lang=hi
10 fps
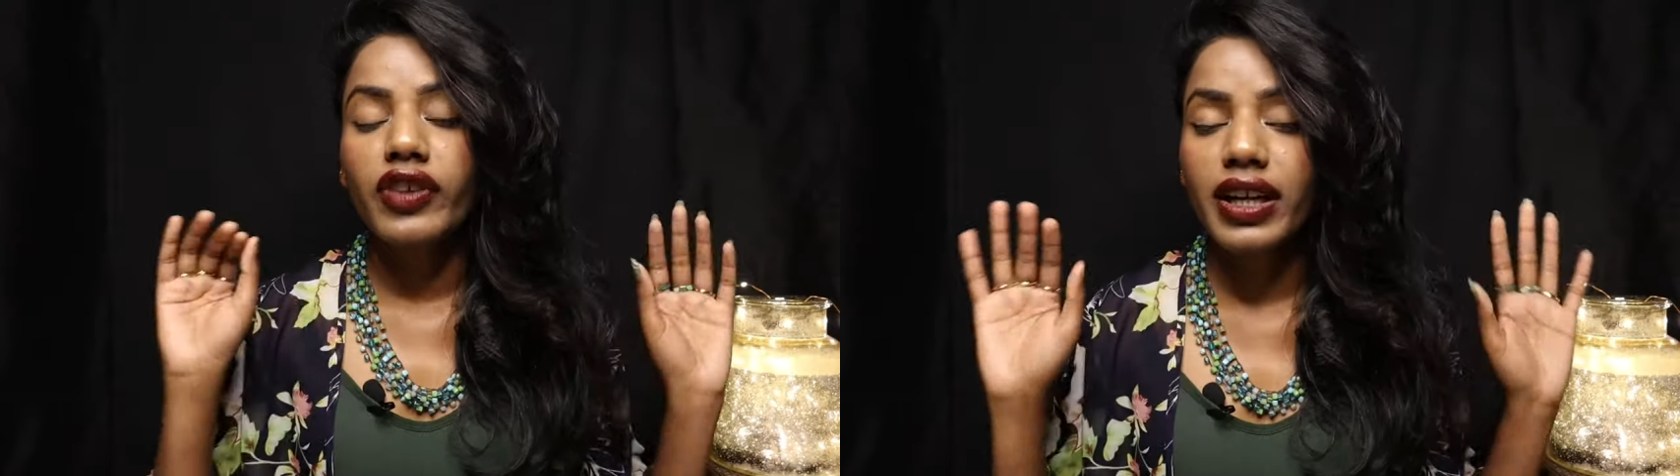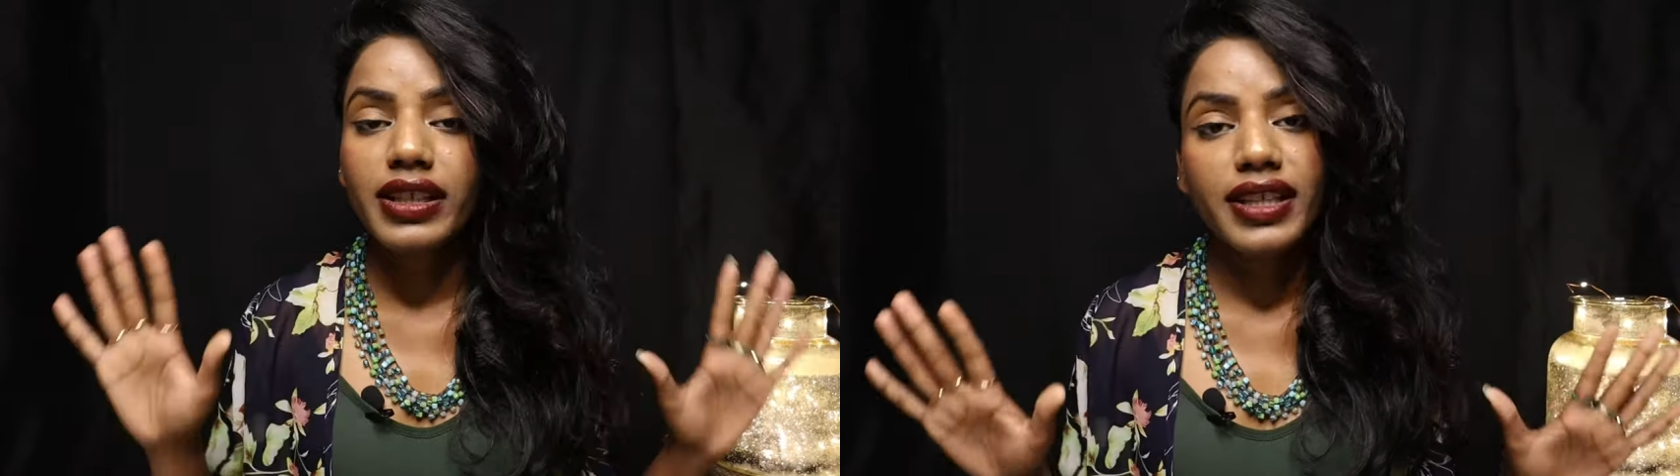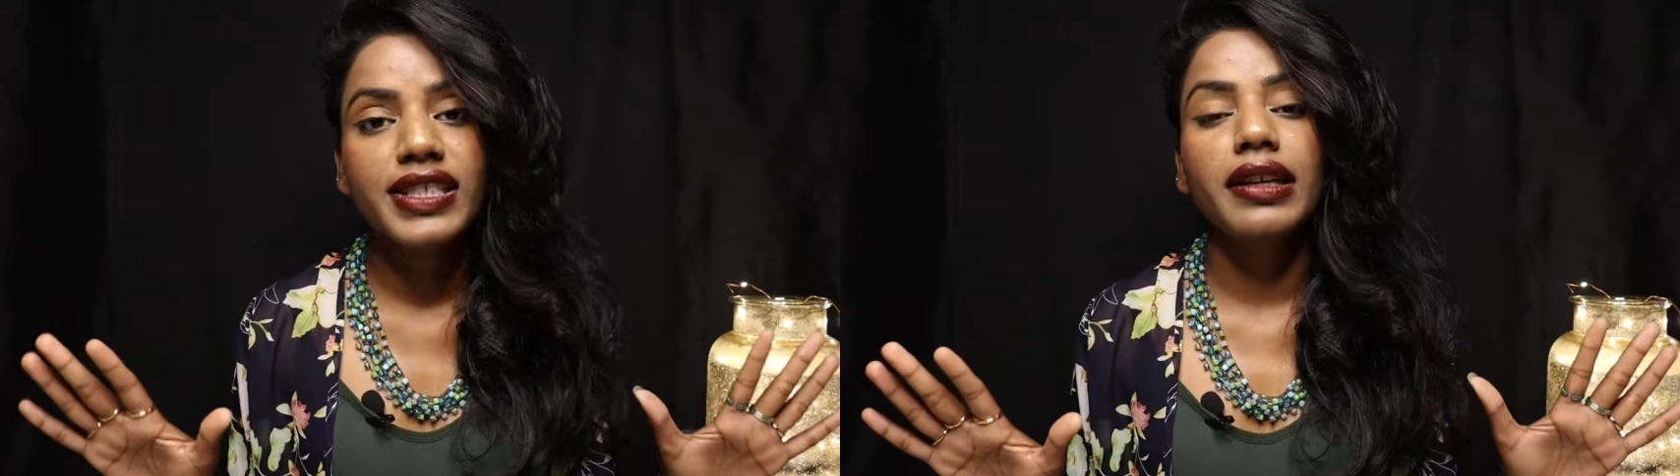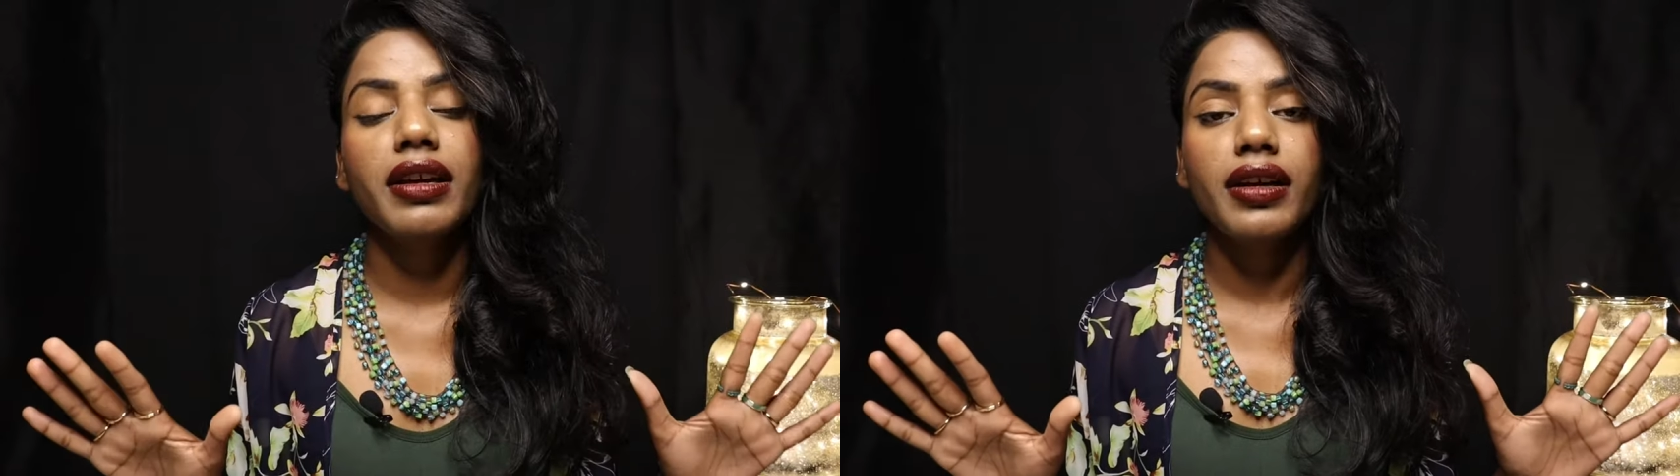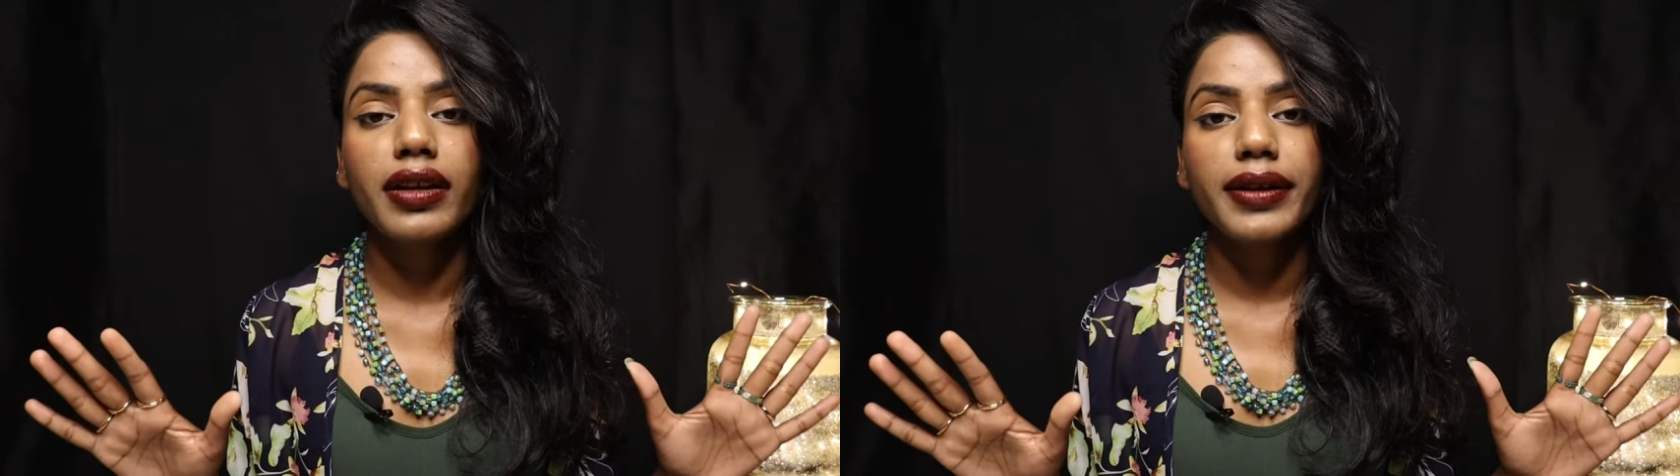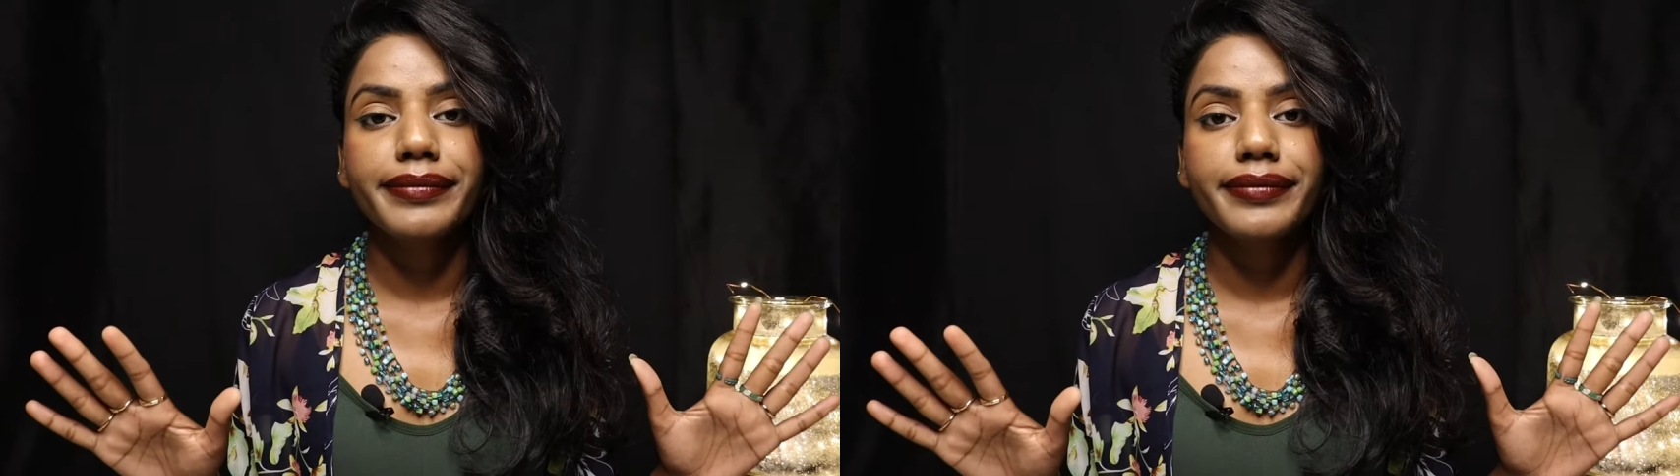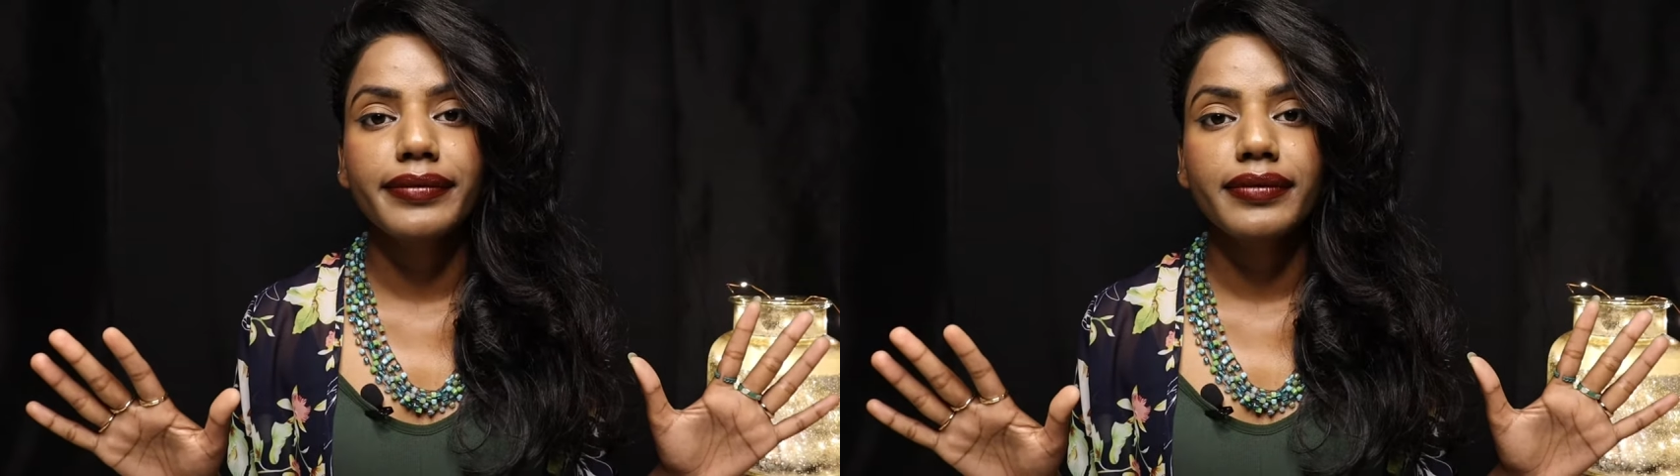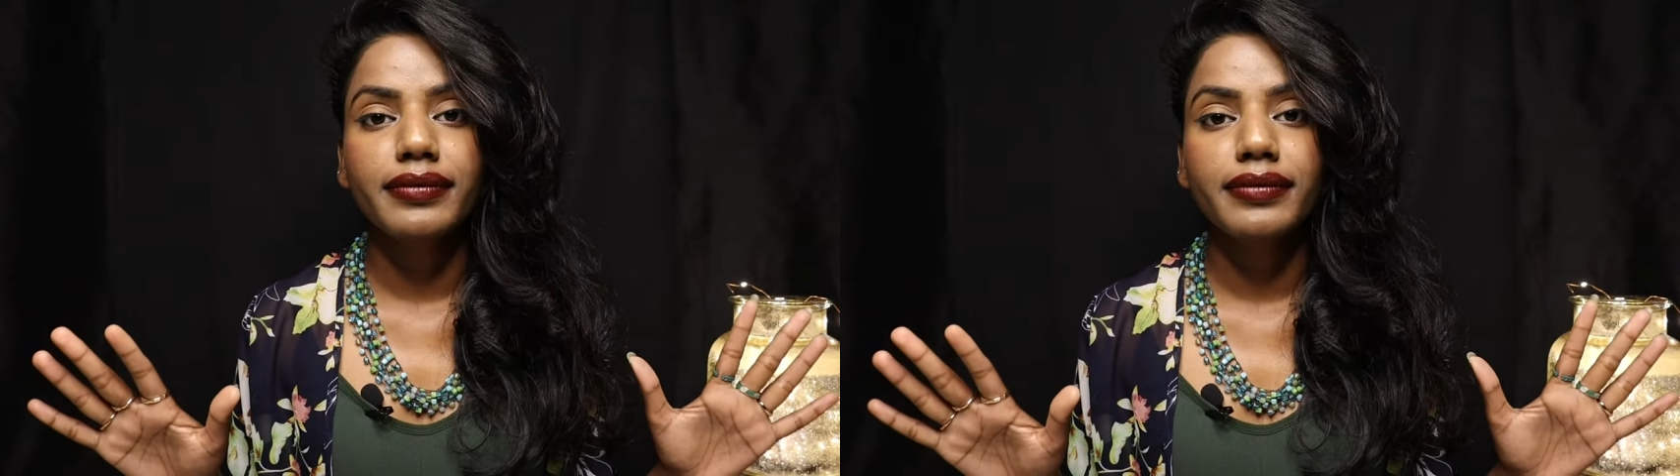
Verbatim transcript: वरना टच ही ना करें